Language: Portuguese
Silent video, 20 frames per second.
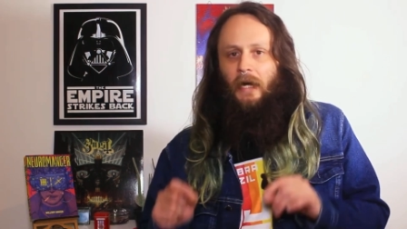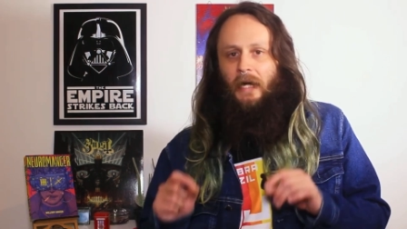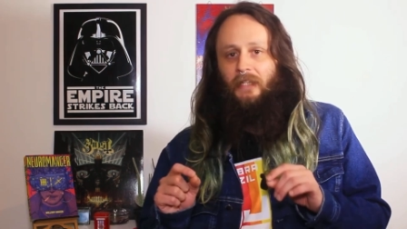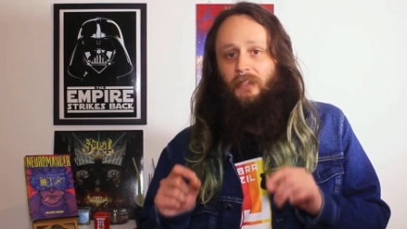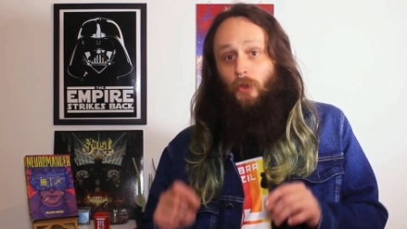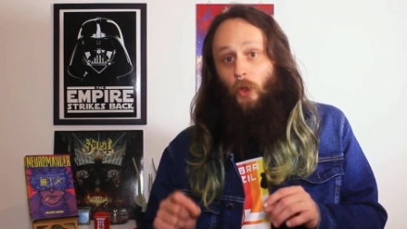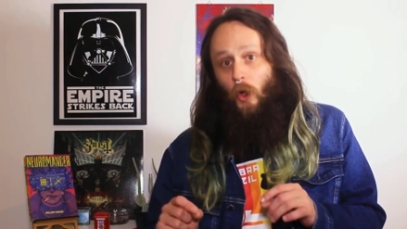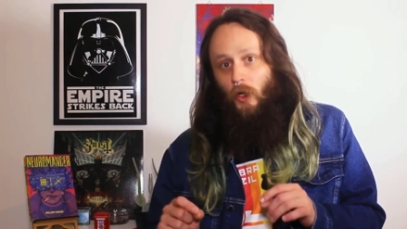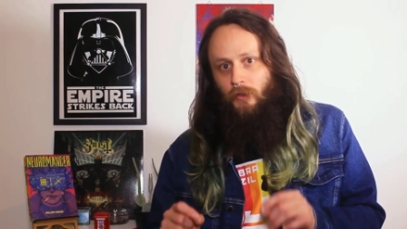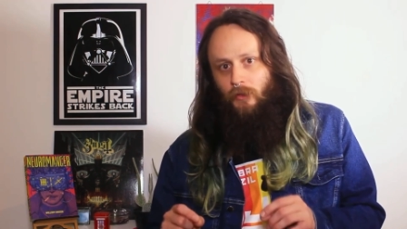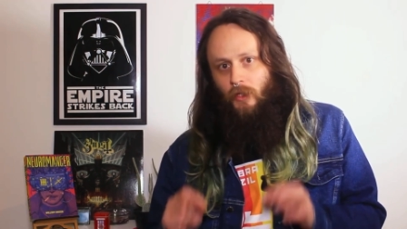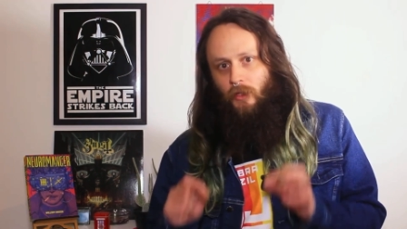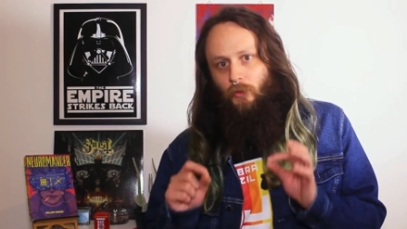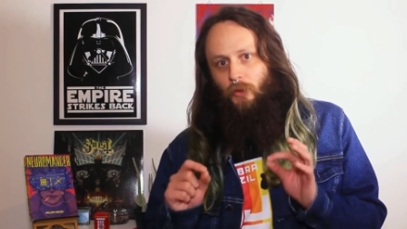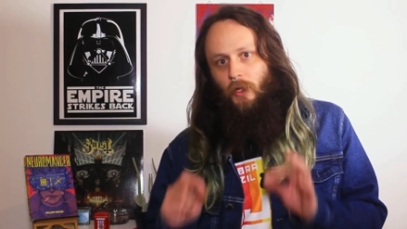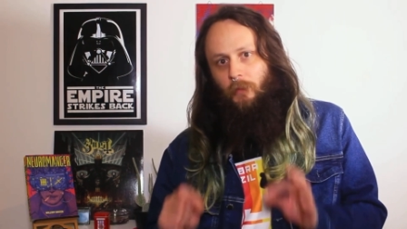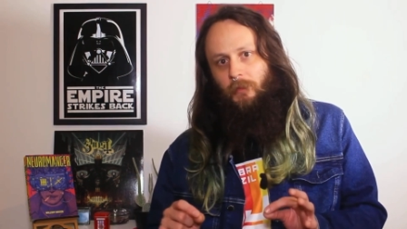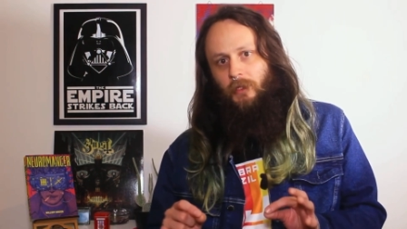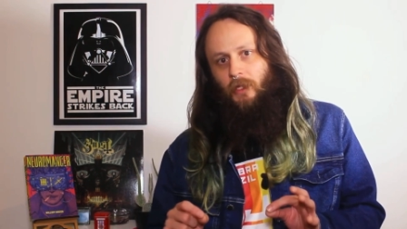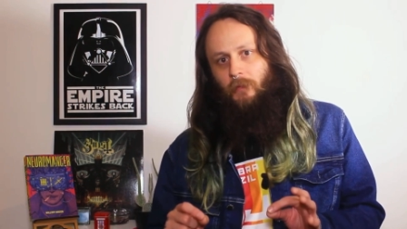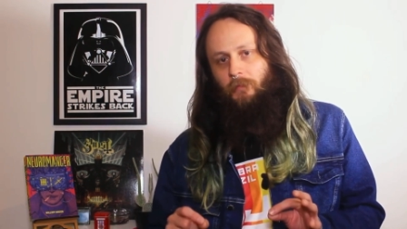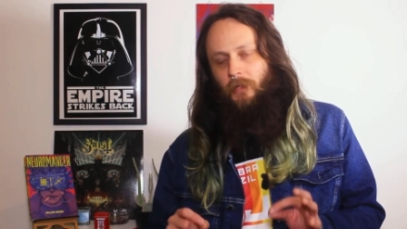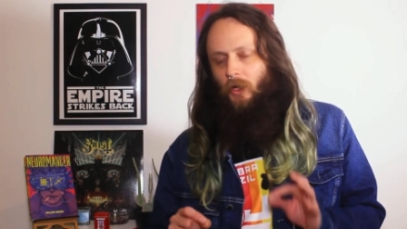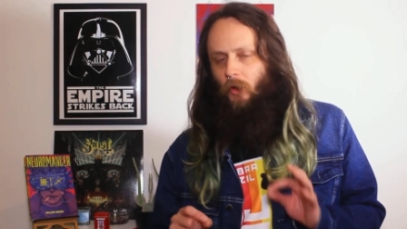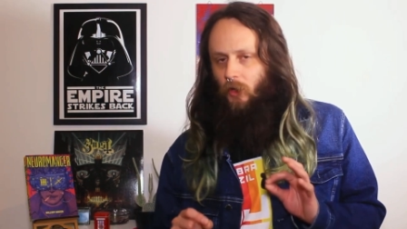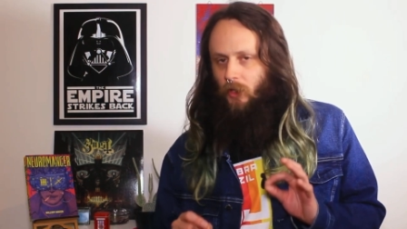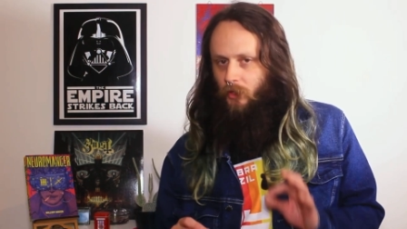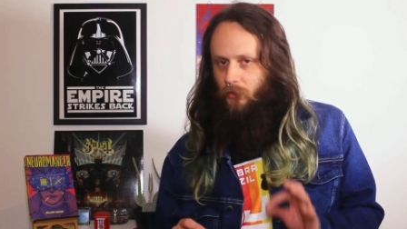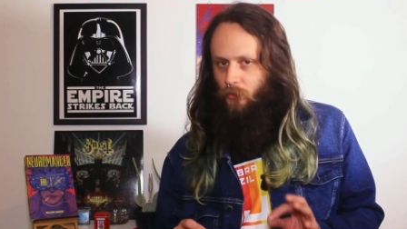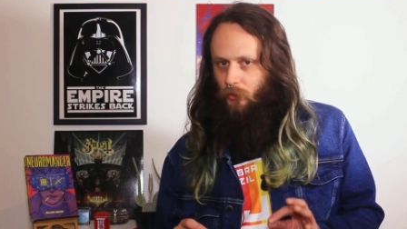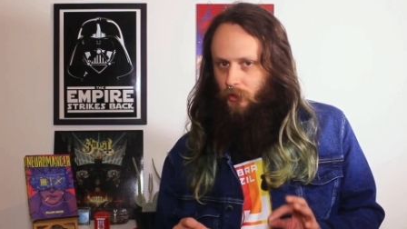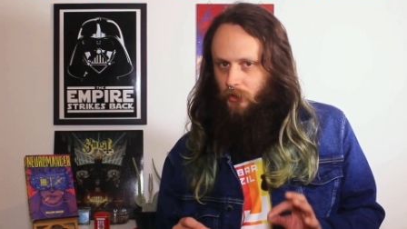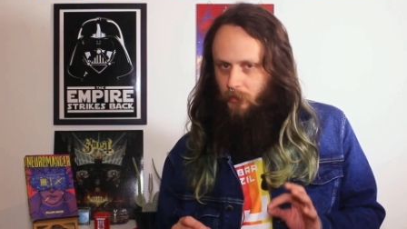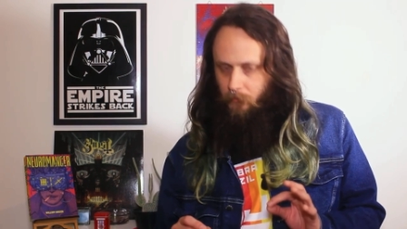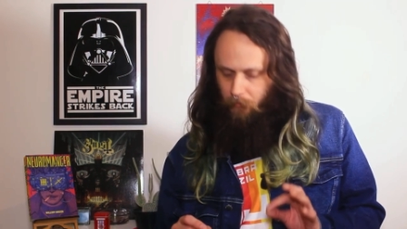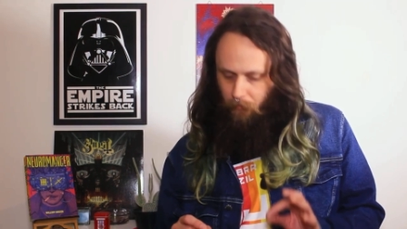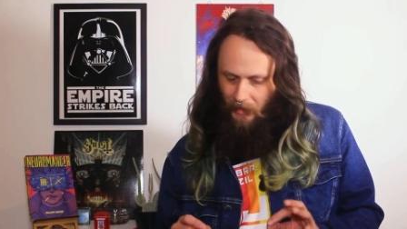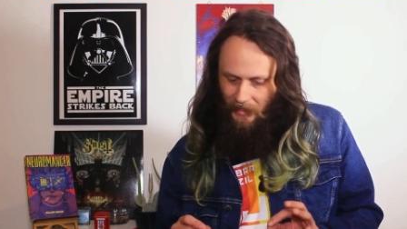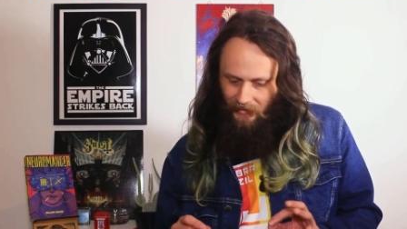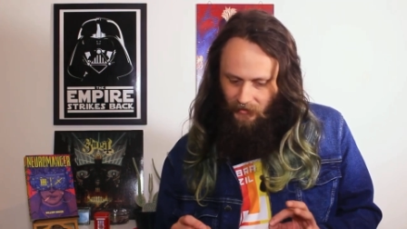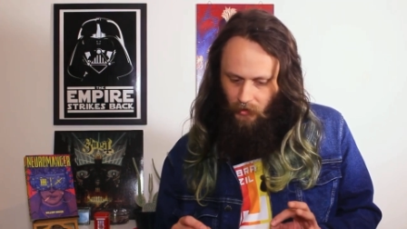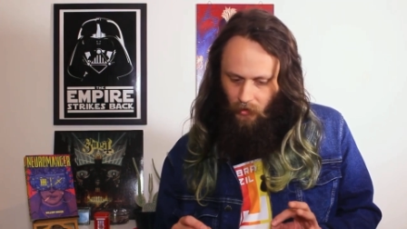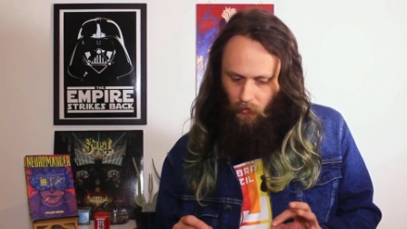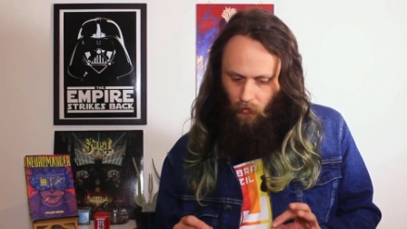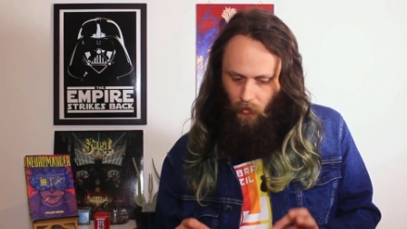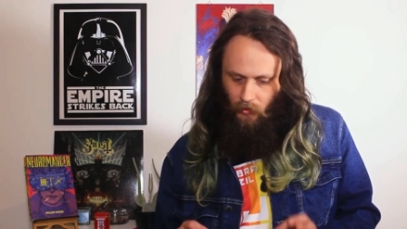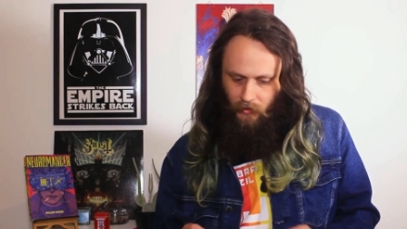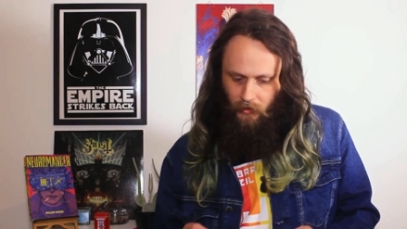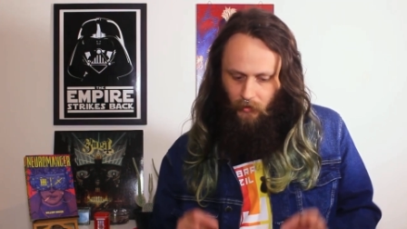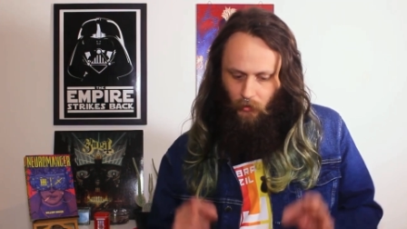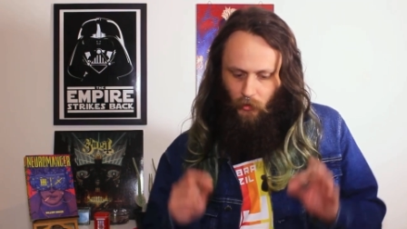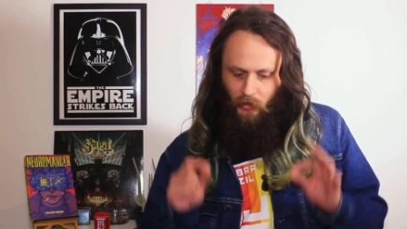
A nota no IMDB, olhem só que baita nota,